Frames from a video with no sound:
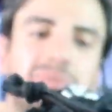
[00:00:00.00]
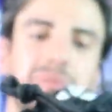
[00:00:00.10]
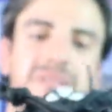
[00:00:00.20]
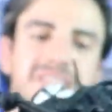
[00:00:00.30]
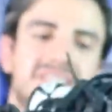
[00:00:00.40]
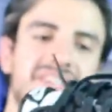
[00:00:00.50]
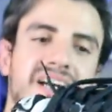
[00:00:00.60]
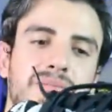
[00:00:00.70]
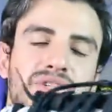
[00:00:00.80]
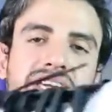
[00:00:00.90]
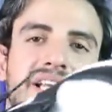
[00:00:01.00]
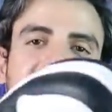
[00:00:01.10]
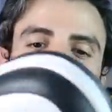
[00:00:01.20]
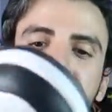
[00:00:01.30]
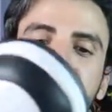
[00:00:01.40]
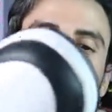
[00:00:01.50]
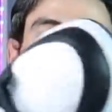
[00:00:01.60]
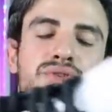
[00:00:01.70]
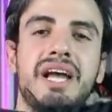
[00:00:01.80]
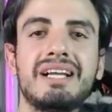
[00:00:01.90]
yapabilirsiniz rahat bir şekilde.
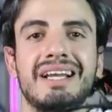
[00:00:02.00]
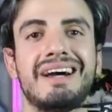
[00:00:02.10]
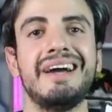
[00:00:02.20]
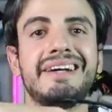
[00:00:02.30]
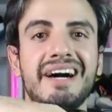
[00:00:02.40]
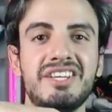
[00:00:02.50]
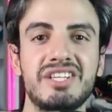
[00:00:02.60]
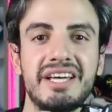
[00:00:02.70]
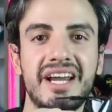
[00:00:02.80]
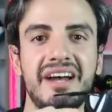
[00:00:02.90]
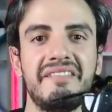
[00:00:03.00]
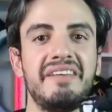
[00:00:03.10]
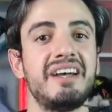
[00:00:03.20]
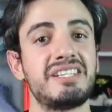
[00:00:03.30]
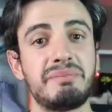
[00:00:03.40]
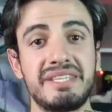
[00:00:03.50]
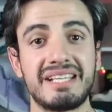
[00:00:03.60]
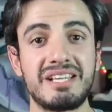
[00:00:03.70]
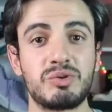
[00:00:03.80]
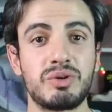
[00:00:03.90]
Özellikle kaykaycılara veya işte
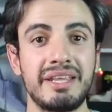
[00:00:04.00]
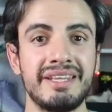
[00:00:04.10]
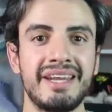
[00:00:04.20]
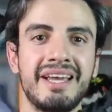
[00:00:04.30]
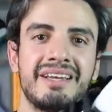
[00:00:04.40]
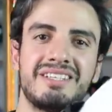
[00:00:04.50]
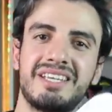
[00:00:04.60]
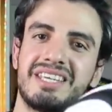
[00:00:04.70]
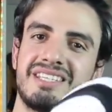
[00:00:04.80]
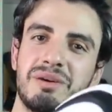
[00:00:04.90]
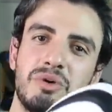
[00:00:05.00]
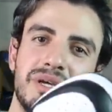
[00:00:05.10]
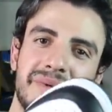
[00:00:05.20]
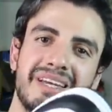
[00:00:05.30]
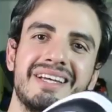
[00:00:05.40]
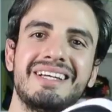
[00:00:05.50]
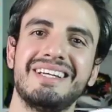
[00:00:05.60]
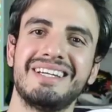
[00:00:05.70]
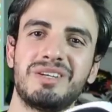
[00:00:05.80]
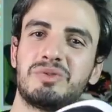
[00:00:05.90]
bisiklet sürenlere, işte Sebo gibi
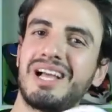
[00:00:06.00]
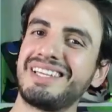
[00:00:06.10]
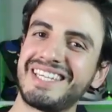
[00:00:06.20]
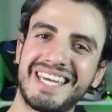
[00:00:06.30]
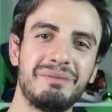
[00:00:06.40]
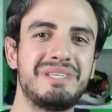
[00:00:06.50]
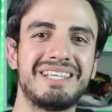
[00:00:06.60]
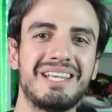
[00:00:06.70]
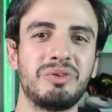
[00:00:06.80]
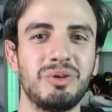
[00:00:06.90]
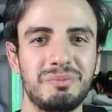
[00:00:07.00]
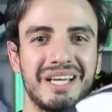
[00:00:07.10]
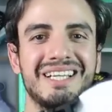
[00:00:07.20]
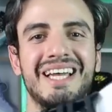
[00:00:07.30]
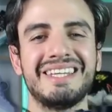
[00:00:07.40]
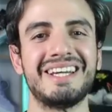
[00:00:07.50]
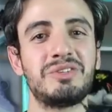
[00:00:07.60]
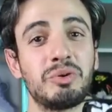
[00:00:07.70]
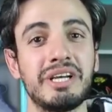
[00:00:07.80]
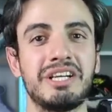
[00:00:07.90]
güzel şekil bisikleti olup takılanlara
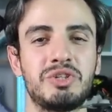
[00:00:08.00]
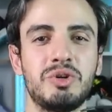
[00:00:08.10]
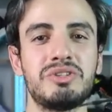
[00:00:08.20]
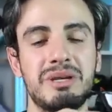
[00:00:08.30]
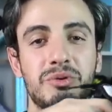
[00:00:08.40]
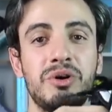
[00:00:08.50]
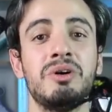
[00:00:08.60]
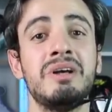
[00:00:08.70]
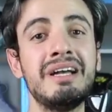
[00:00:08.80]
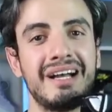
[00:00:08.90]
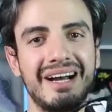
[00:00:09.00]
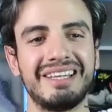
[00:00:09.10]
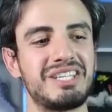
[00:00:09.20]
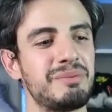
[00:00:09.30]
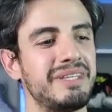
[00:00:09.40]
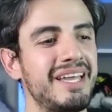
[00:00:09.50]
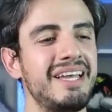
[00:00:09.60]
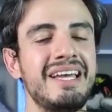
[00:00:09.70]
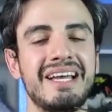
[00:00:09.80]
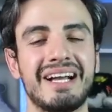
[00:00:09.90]
çok yakışıyor. Sebo Kardeşime de
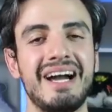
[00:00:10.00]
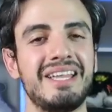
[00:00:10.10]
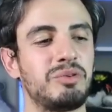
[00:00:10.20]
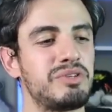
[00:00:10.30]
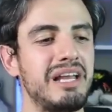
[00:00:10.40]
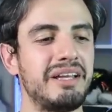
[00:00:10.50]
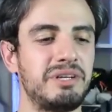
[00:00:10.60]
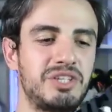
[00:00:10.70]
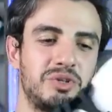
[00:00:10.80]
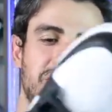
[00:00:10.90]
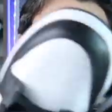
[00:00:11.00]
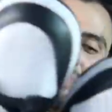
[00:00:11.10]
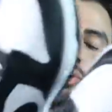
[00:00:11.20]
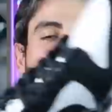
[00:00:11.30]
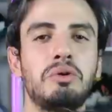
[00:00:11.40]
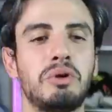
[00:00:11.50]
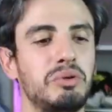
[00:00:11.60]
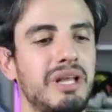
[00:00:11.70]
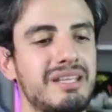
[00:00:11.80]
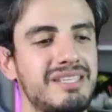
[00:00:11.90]
gayet güzel yakışıyor. Güle güle
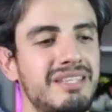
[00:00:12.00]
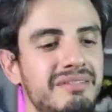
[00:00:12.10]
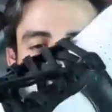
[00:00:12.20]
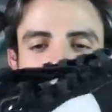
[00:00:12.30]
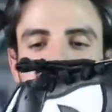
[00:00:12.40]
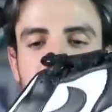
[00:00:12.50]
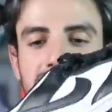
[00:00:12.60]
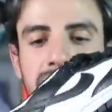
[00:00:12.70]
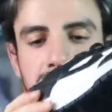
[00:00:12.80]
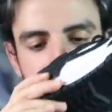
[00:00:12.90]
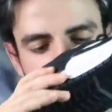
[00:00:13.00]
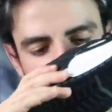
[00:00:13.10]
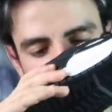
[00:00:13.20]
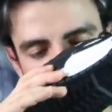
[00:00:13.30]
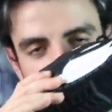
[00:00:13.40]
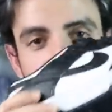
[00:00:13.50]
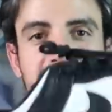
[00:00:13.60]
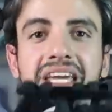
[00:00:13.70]
kullansın. Mis gibi. Hiç